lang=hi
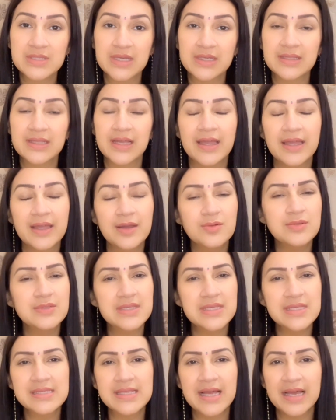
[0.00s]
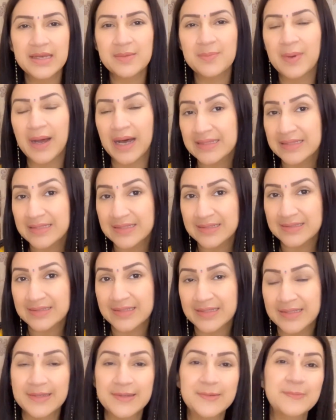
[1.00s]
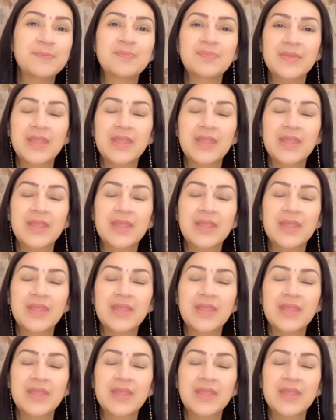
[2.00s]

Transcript: सकता है उसकी सारी बात करते हैं